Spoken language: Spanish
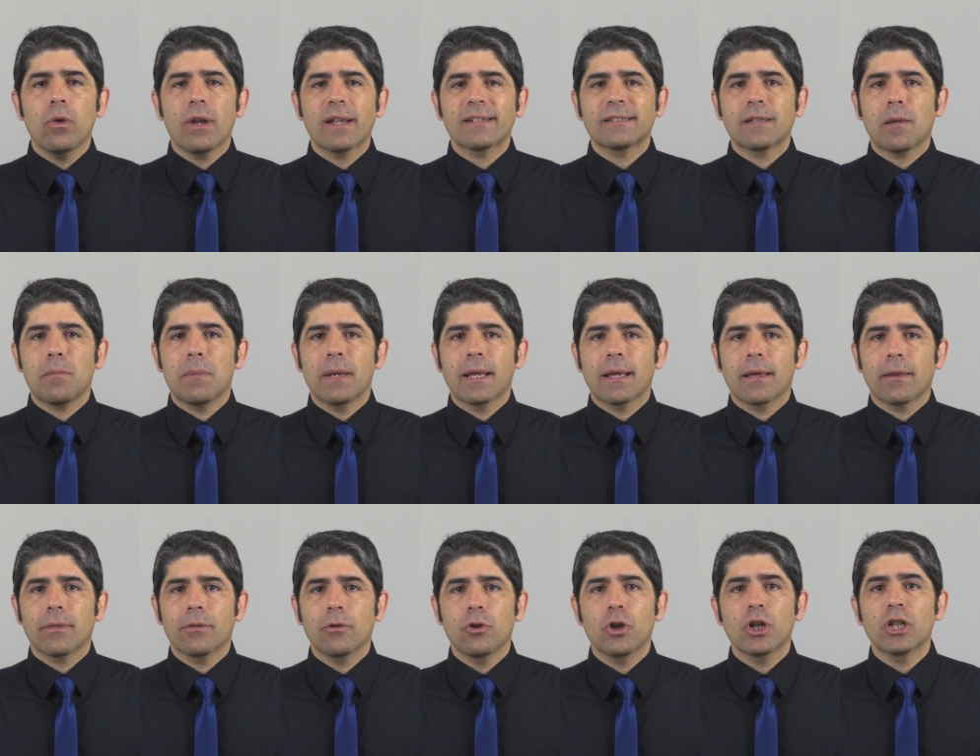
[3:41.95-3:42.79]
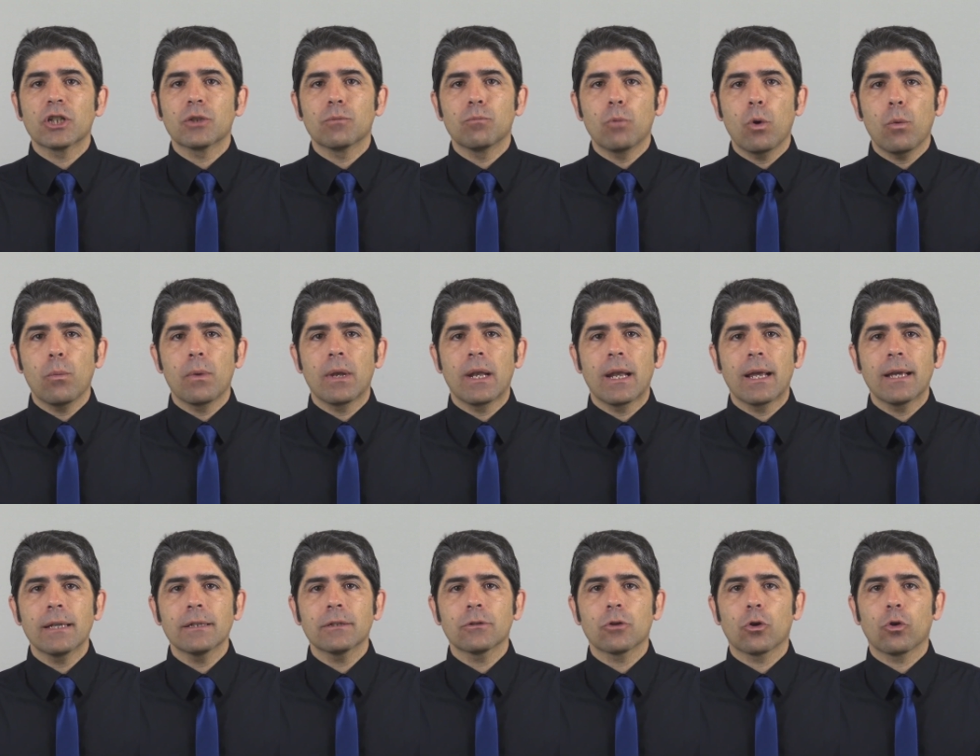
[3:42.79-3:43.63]
las aplicaciones
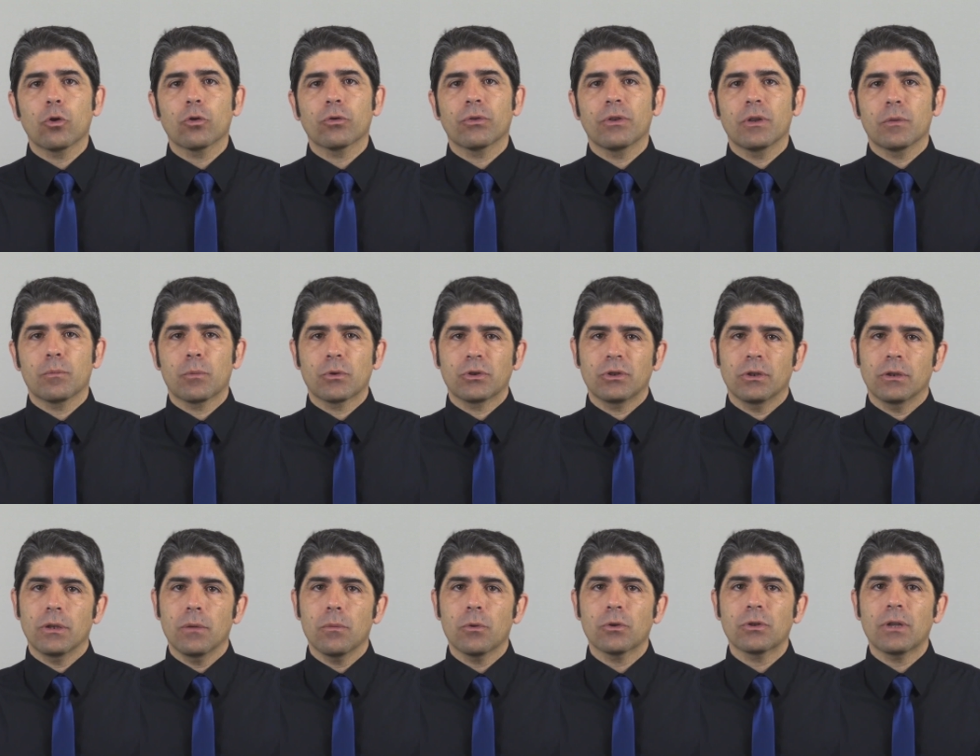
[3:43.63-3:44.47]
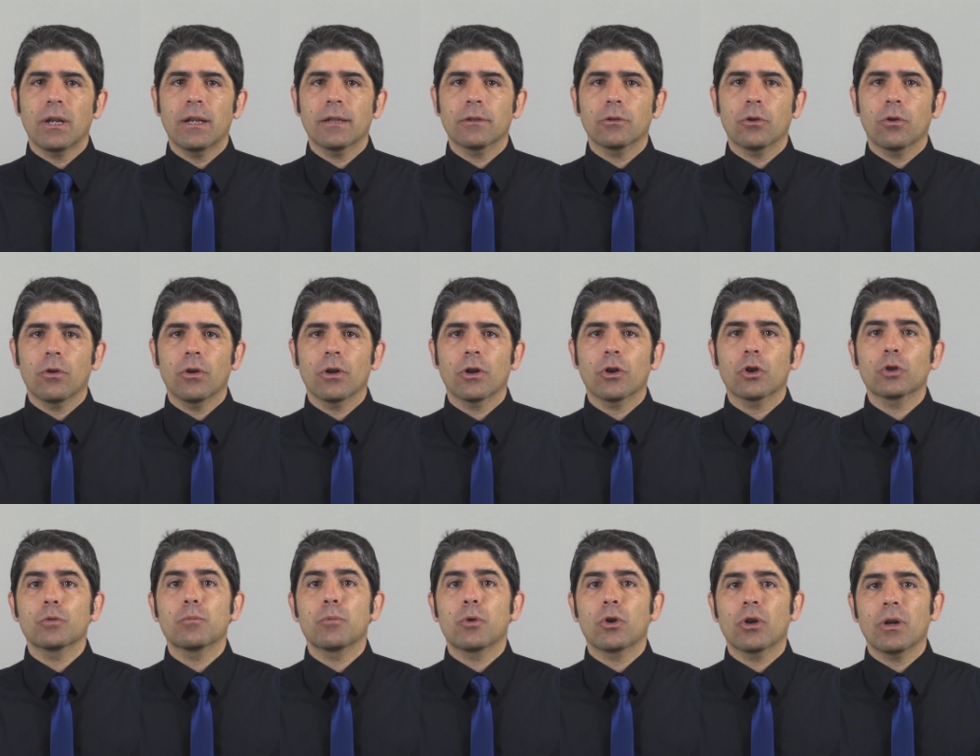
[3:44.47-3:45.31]
móviles o los dispositivos
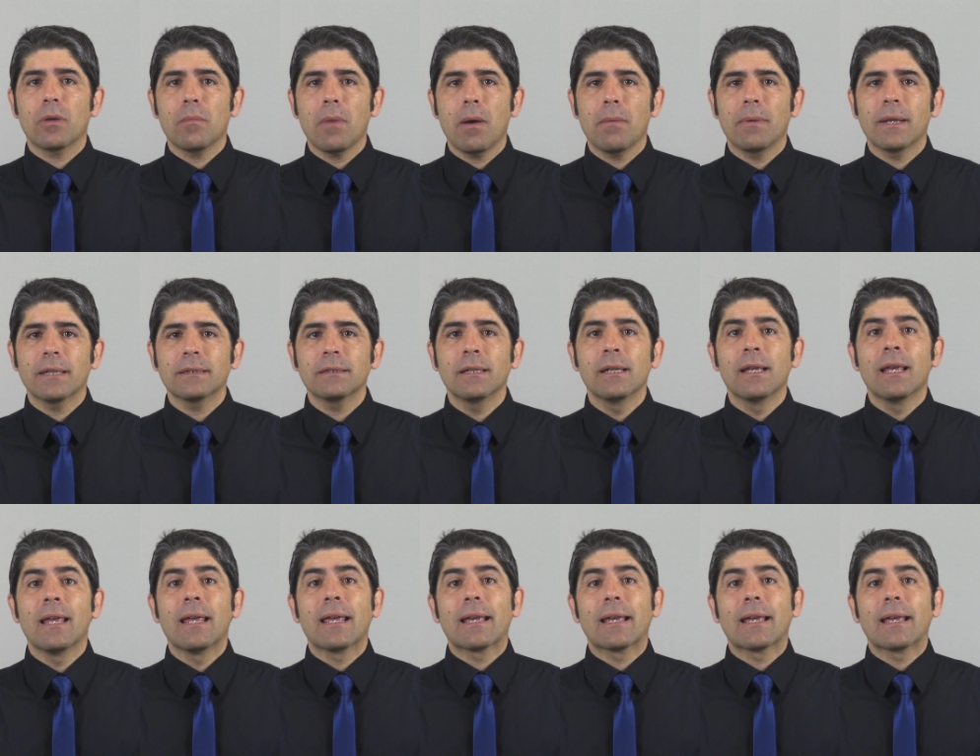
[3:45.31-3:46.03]
electrónicos programables